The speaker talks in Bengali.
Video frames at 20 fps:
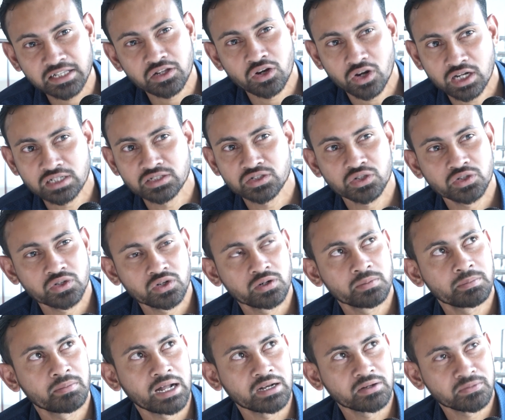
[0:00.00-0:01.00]
ঈদ করার জন্য
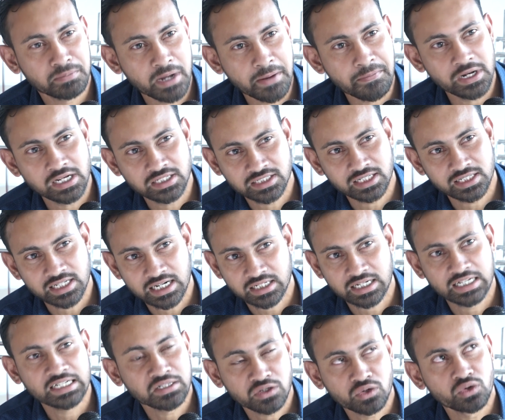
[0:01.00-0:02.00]
মানে ফ্যামিলির সাথে
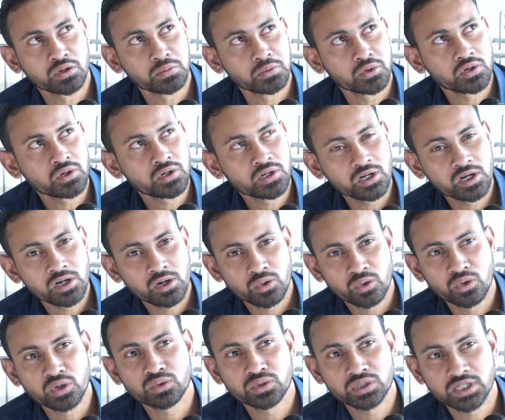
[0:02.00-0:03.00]
একটা ঈদ করব
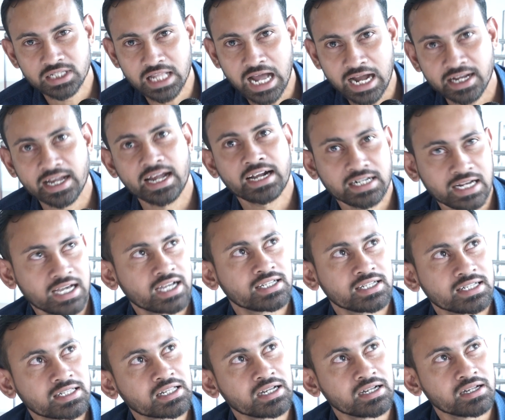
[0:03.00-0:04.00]
ওই খুশিতে আগে একটা
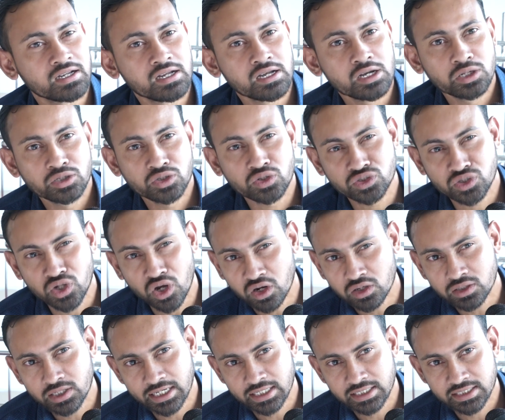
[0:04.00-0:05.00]
ঈদ
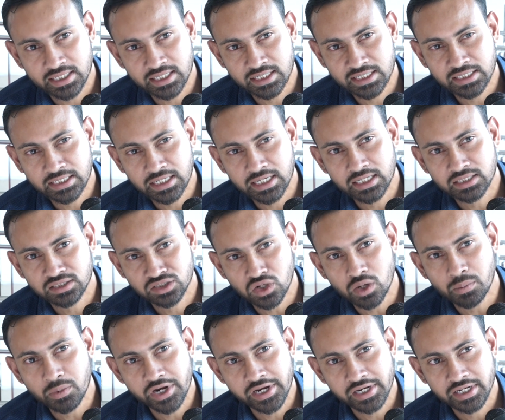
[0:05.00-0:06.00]
যখন দেখি যে ঈদের
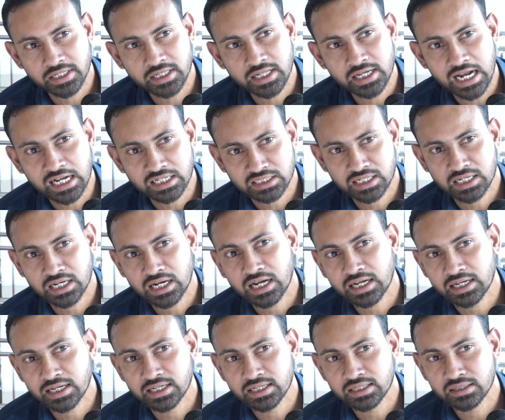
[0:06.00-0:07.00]
সময় ঈদের আসার
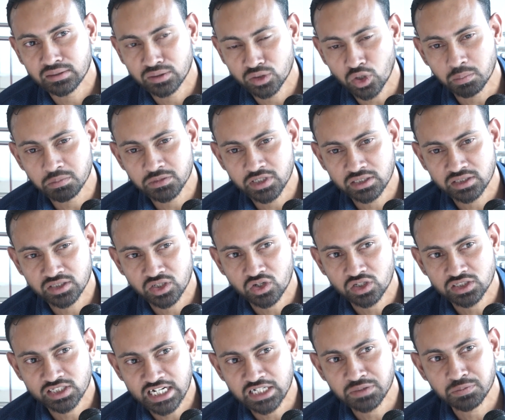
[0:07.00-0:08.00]
আগে রমজান
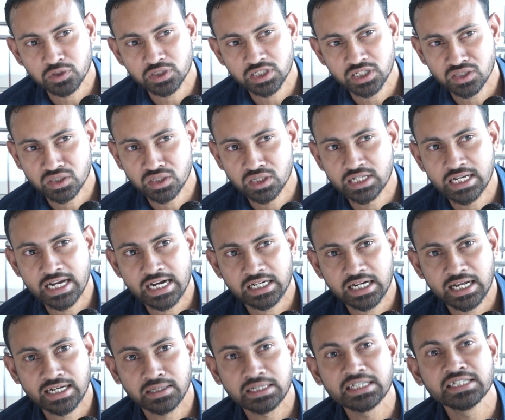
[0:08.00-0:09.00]
যখন শেষ পর্যায়ে যায়
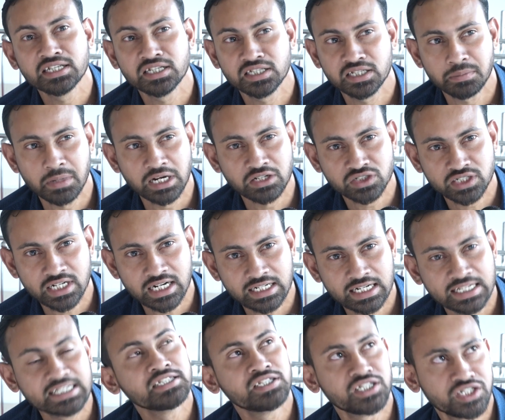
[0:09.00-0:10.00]
একটা যে মানুষের
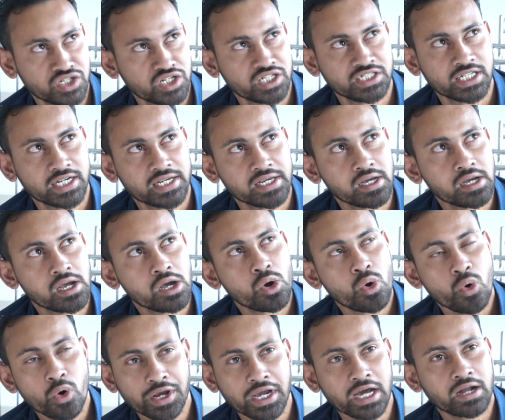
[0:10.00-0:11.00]
একটা হিজিজ হয়ে যায়
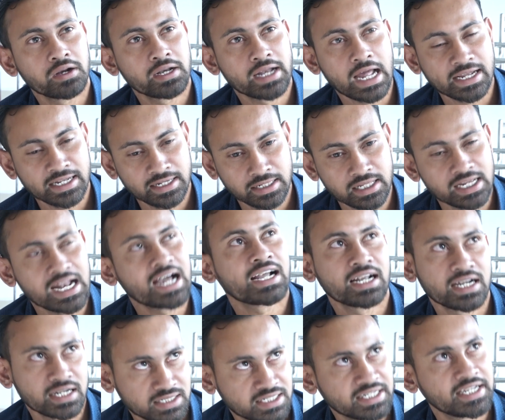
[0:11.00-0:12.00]
ওই কারণে ঈদের
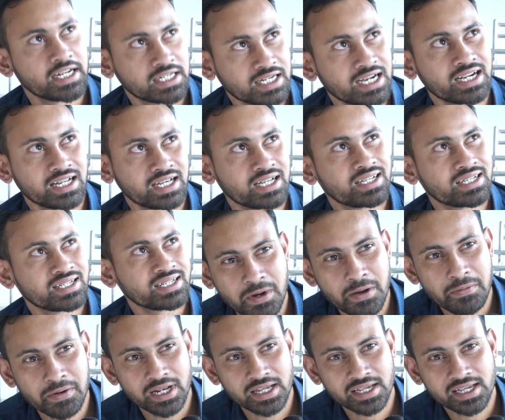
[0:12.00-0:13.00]
আগে টিকিট কাটা
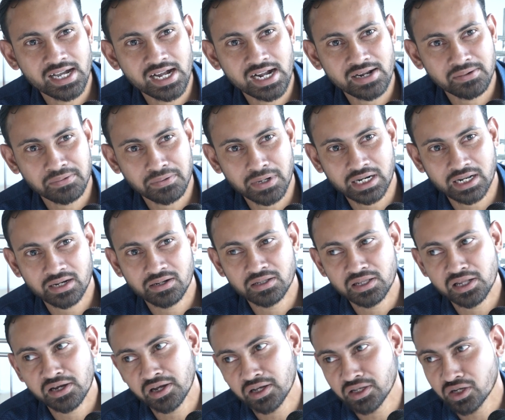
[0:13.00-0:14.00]
ফ্যামিলিকে পাঠানো
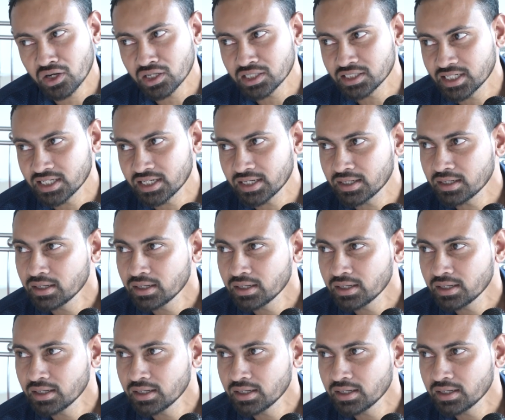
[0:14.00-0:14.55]
দেওয়া হয় যে